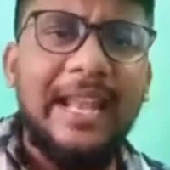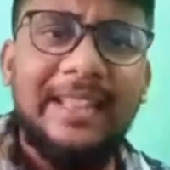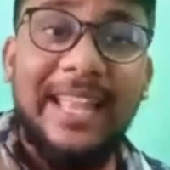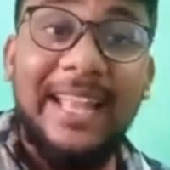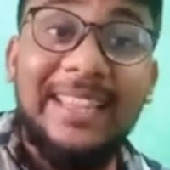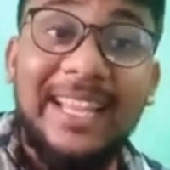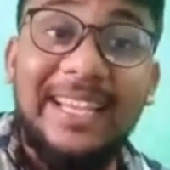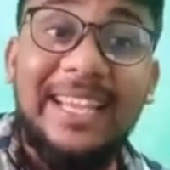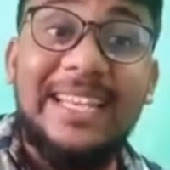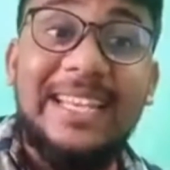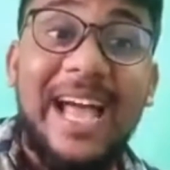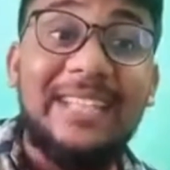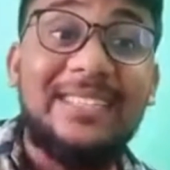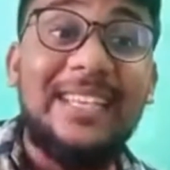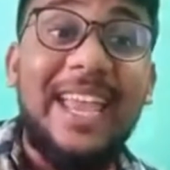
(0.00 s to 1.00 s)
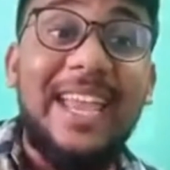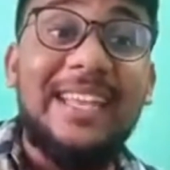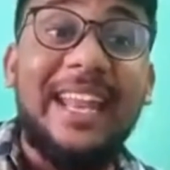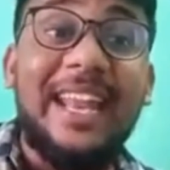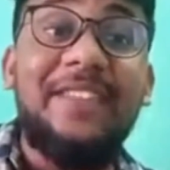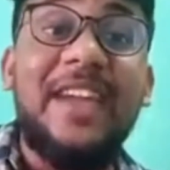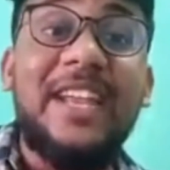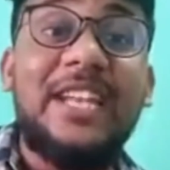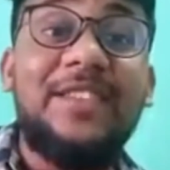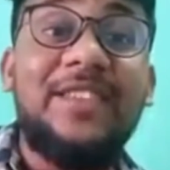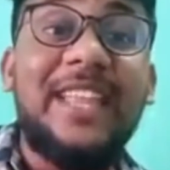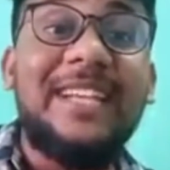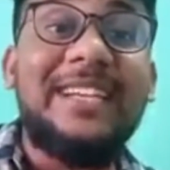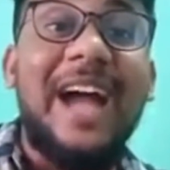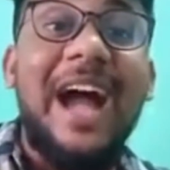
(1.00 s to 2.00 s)
தந்தையின் ஆசையை
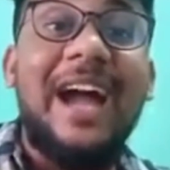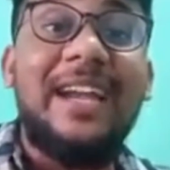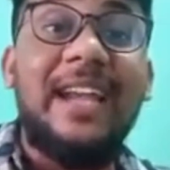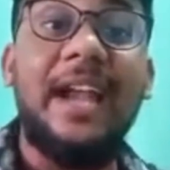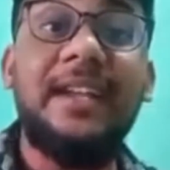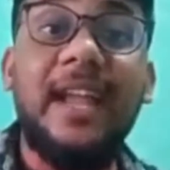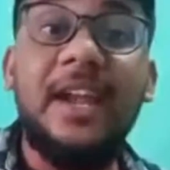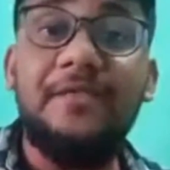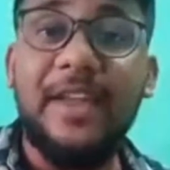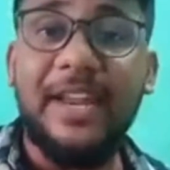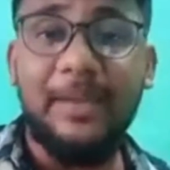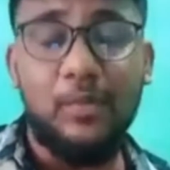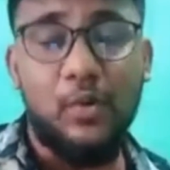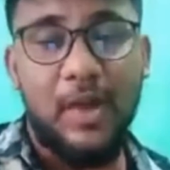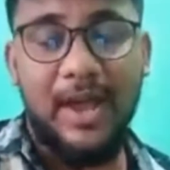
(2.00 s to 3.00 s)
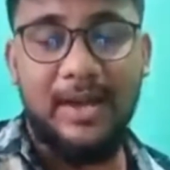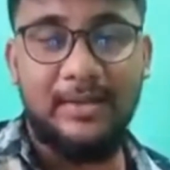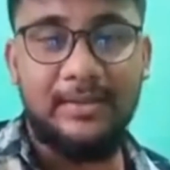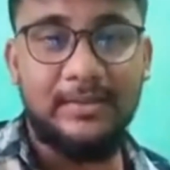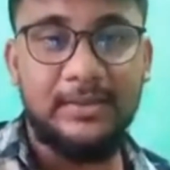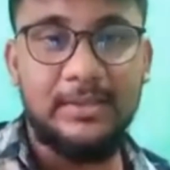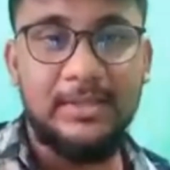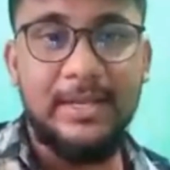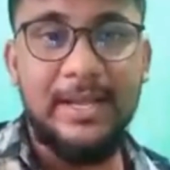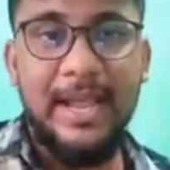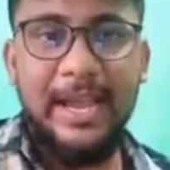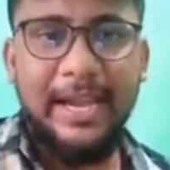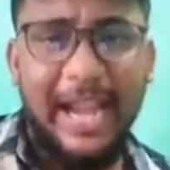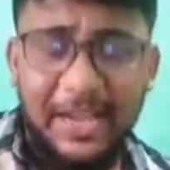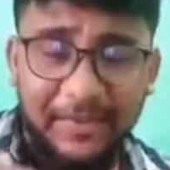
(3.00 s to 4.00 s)
நிறைவேற்றுவதற்காக லண்டன் வரை போனான்
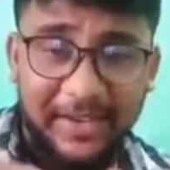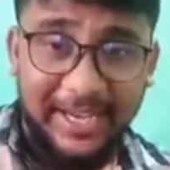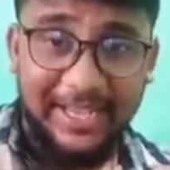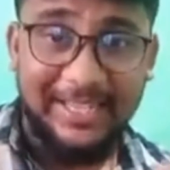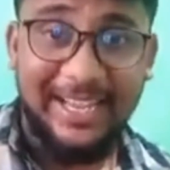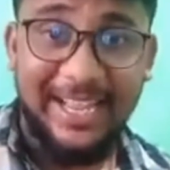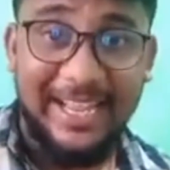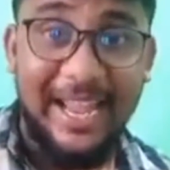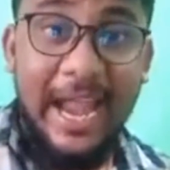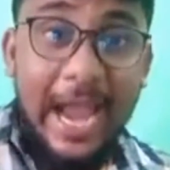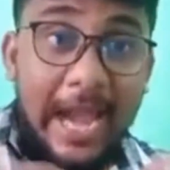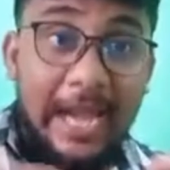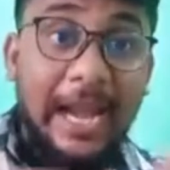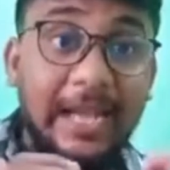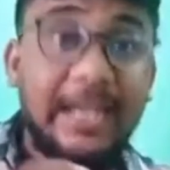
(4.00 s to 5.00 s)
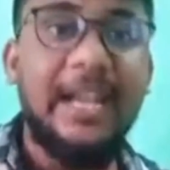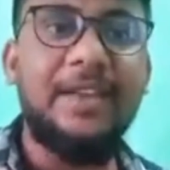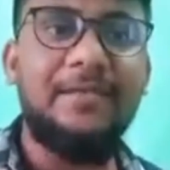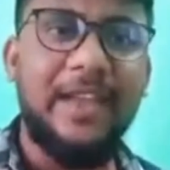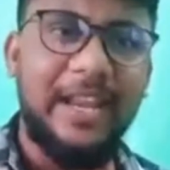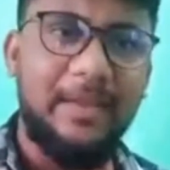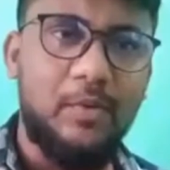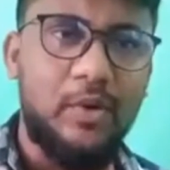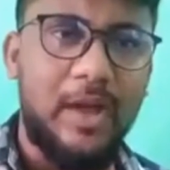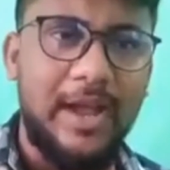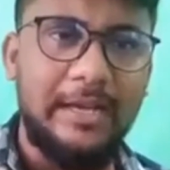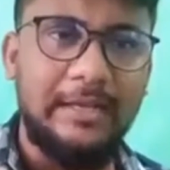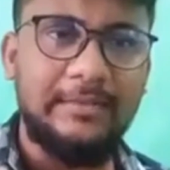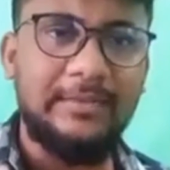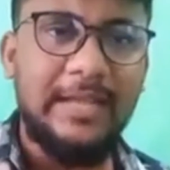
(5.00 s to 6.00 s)
கல்வி கேட்க லண்டன் வரை போனான்
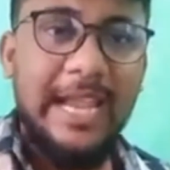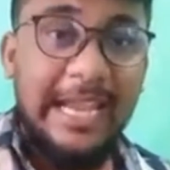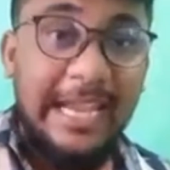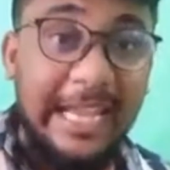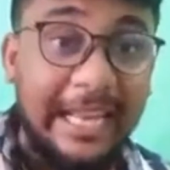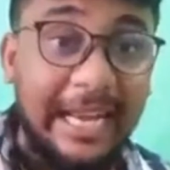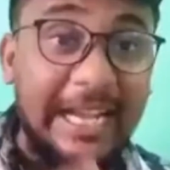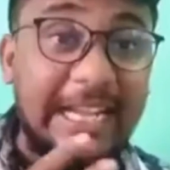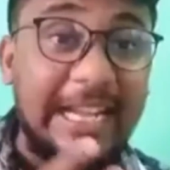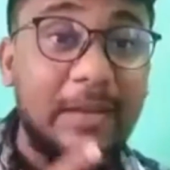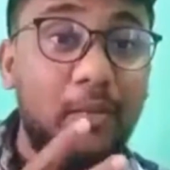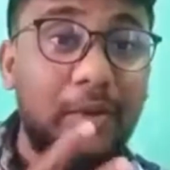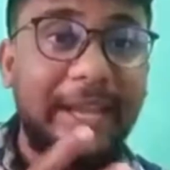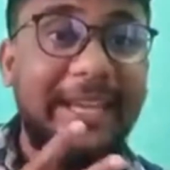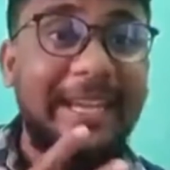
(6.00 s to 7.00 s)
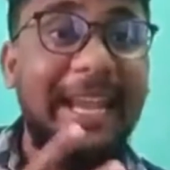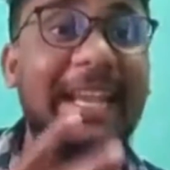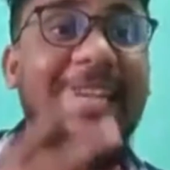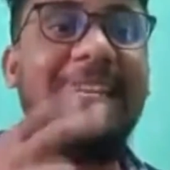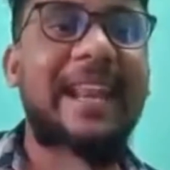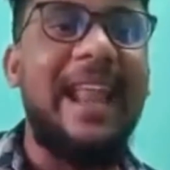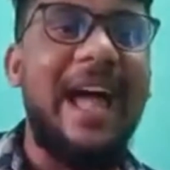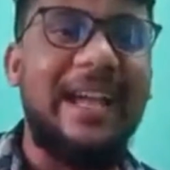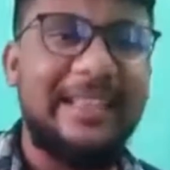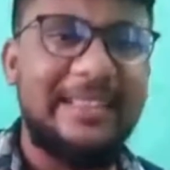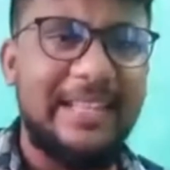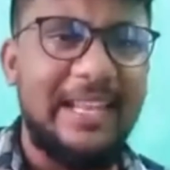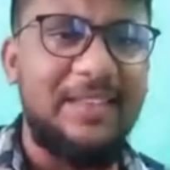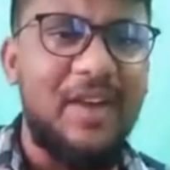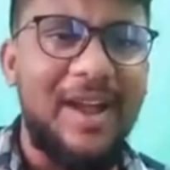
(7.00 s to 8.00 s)
இரண்டு முறை கலெக்டராக
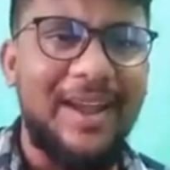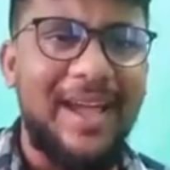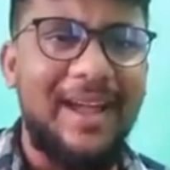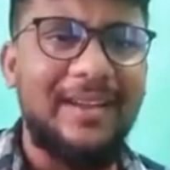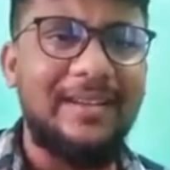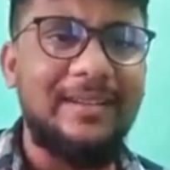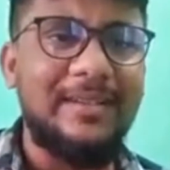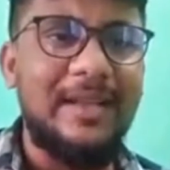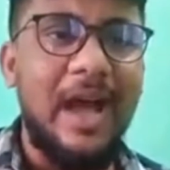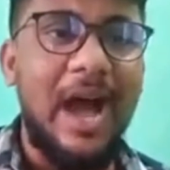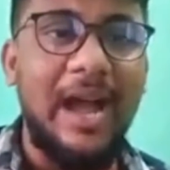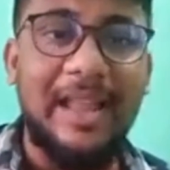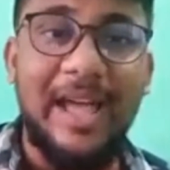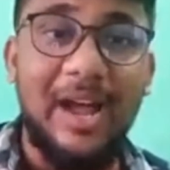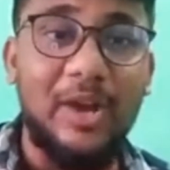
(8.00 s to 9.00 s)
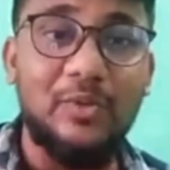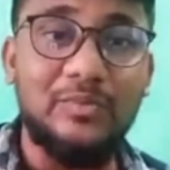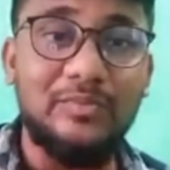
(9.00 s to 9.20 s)
தெரிவானான் ஆனாலும்